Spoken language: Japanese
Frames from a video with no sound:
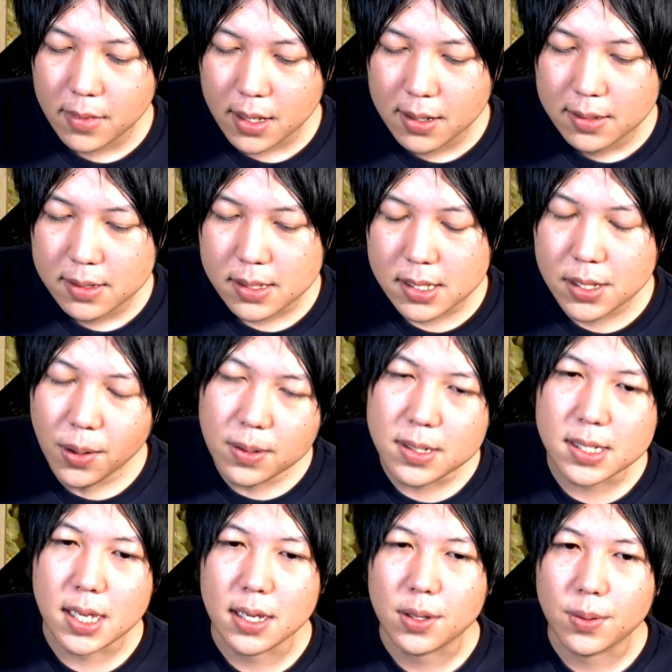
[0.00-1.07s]
強い
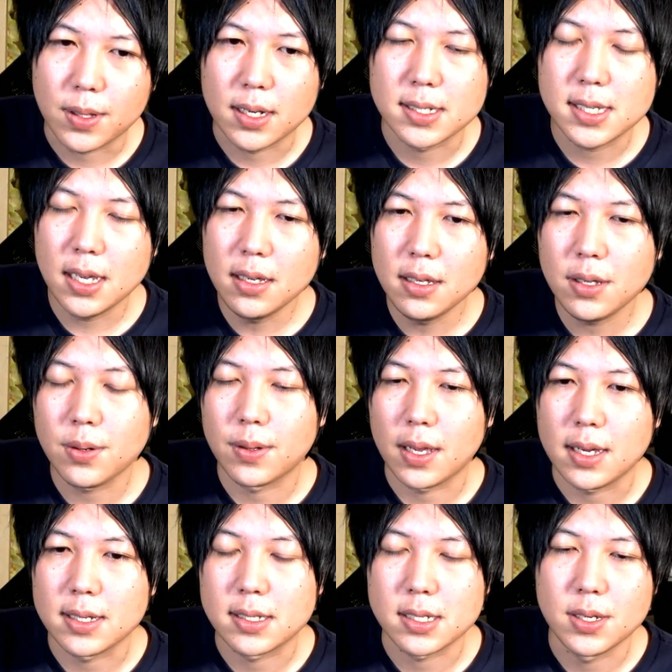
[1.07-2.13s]
政党とか選挙
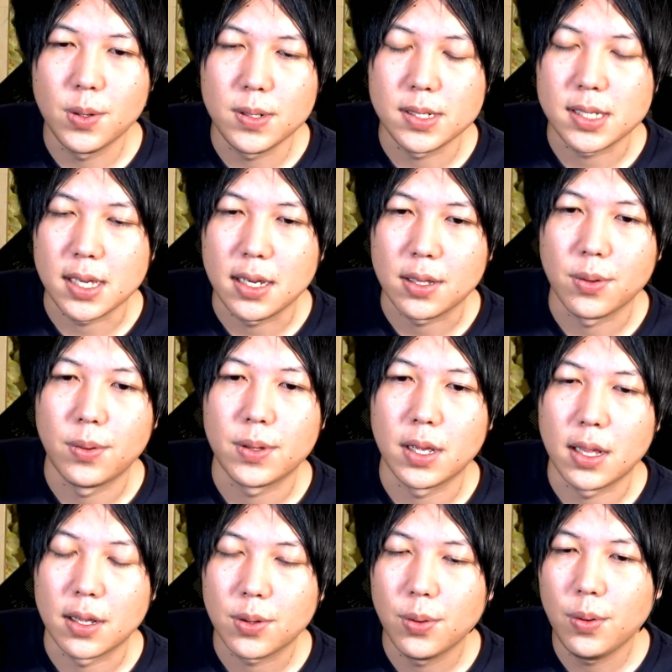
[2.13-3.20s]
で強い政党っていうの
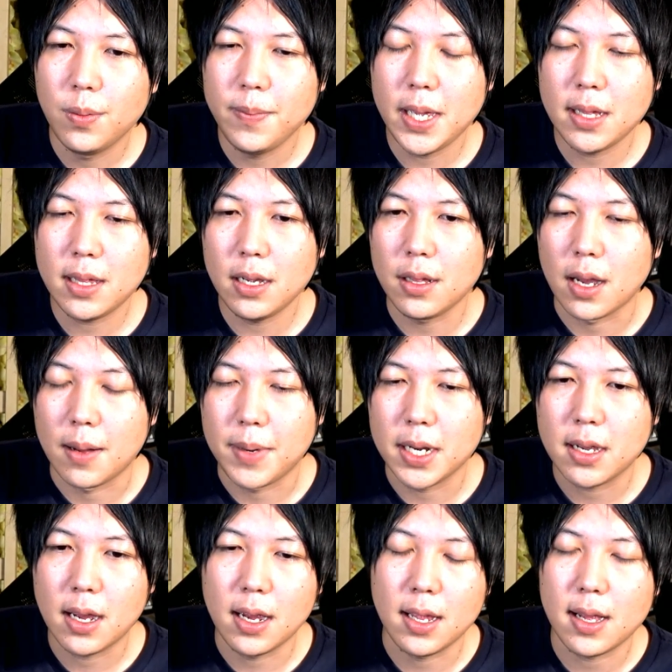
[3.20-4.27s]
は透明っていうのはあまり
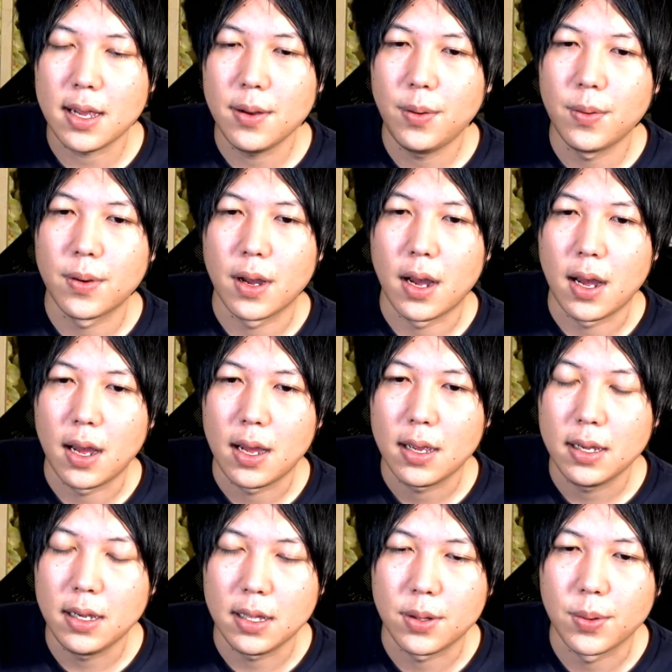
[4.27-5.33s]
変えない方が
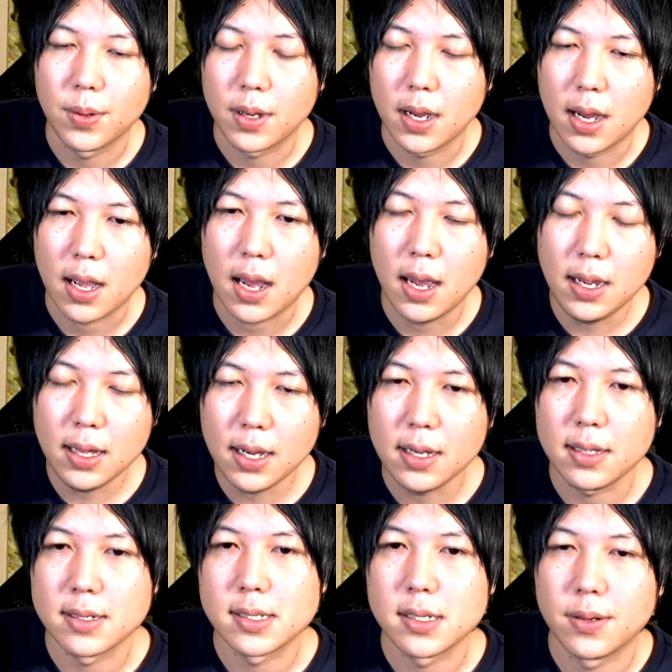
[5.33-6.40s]
いいというか変えないん
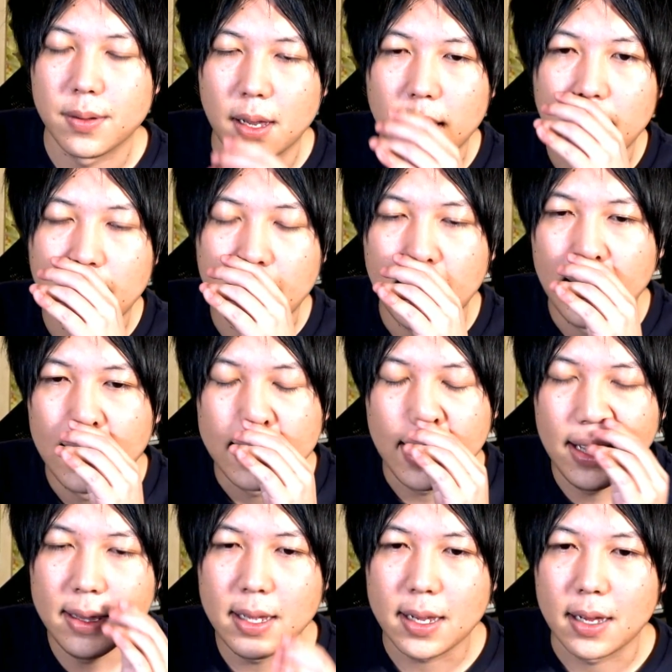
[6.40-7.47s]
ですよね。な
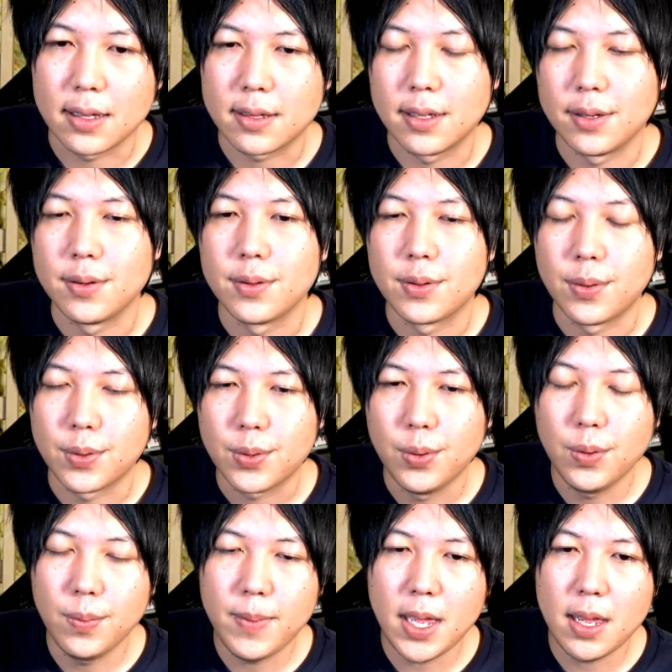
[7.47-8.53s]
んでかっていうと、透
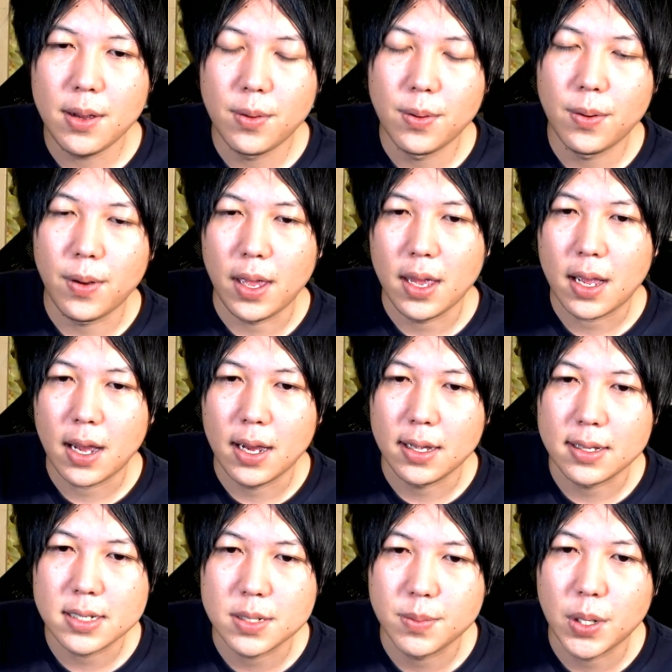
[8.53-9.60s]
明を変えて
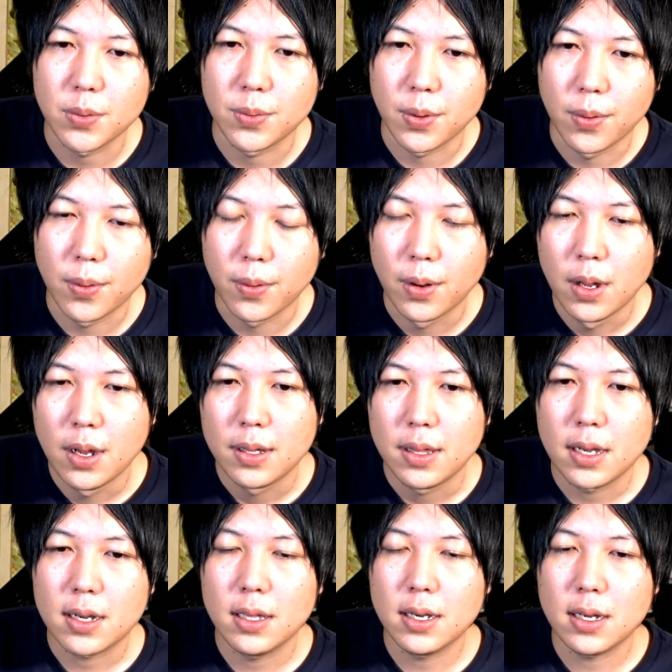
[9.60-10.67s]
しまうと、な
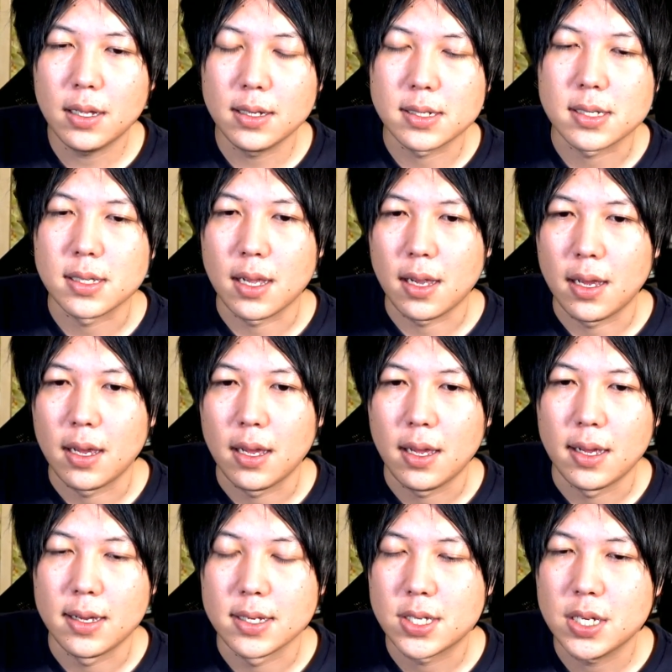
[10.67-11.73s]
かなかですね、
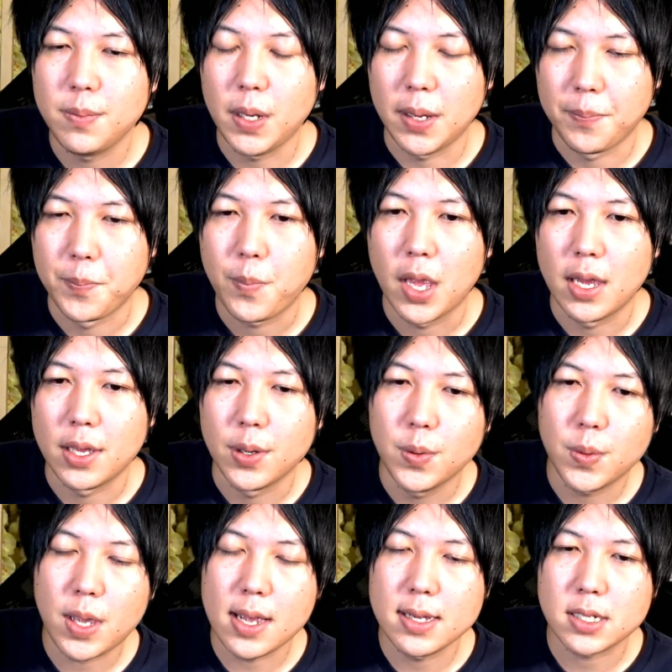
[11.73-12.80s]
市民、有
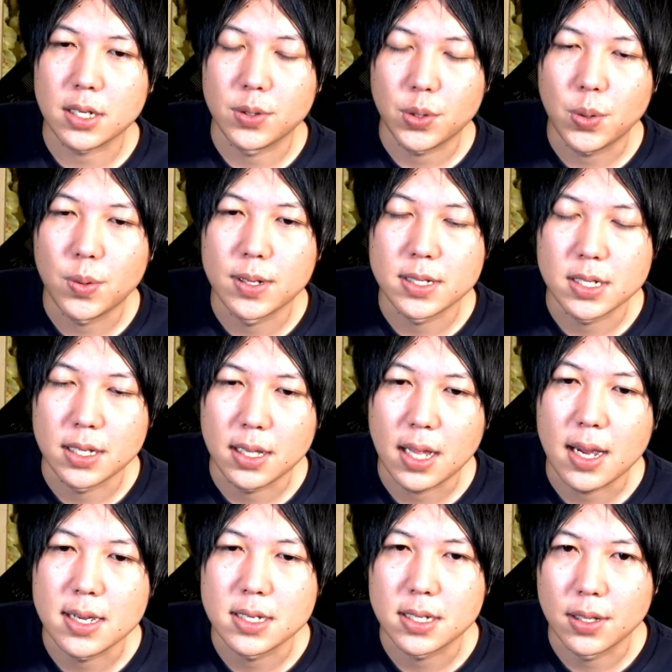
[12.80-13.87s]
権者の人たちに
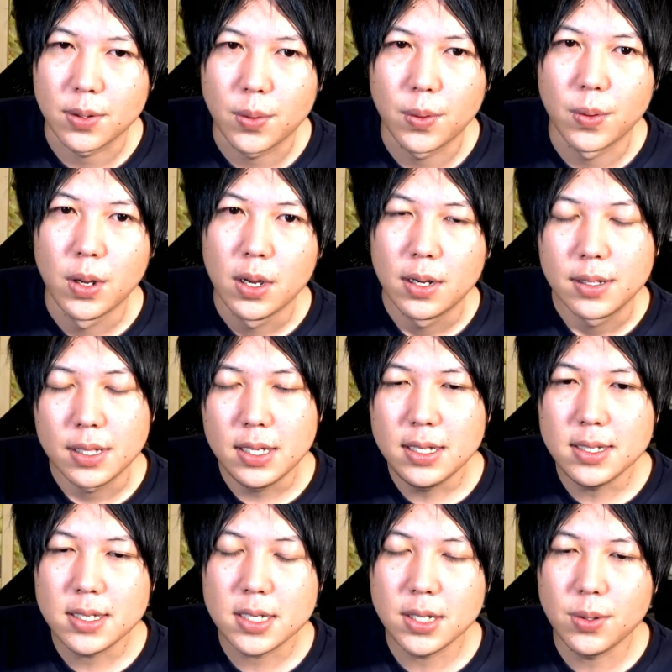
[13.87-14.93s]
対しての認
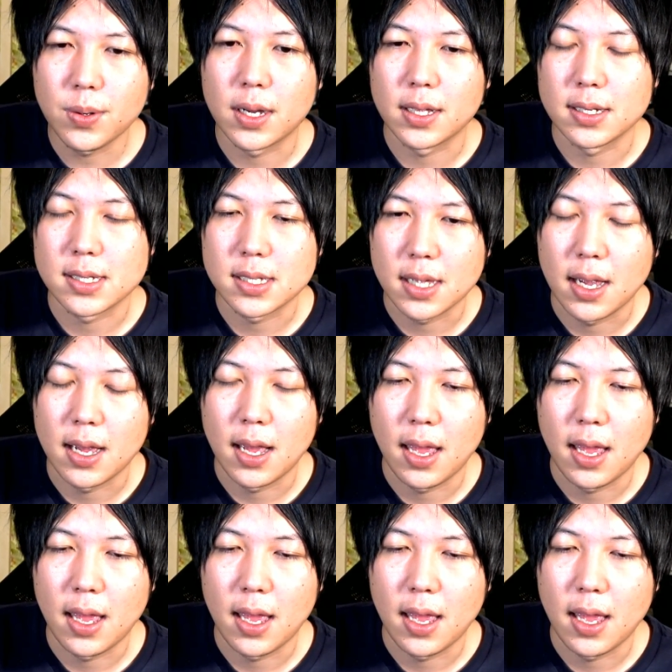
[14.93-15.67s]
知度がですね、